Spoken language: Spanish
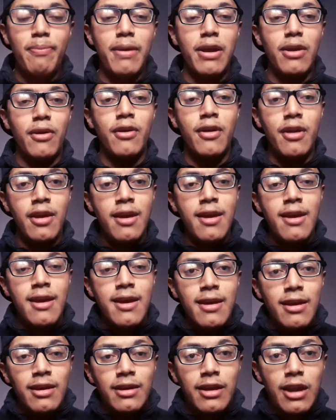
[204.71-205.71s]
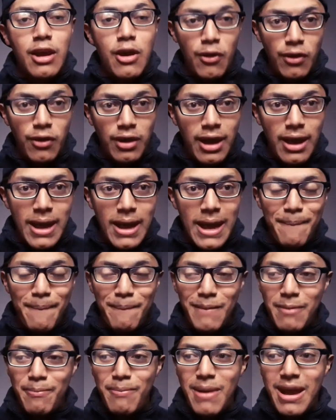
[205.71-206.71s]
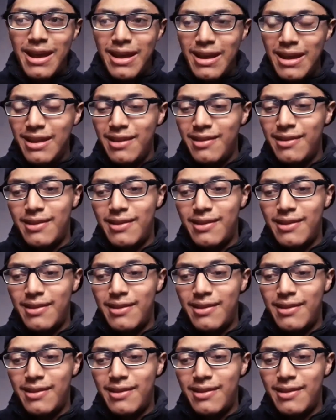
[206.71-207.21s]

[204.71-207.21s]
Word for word: pero creo que mi país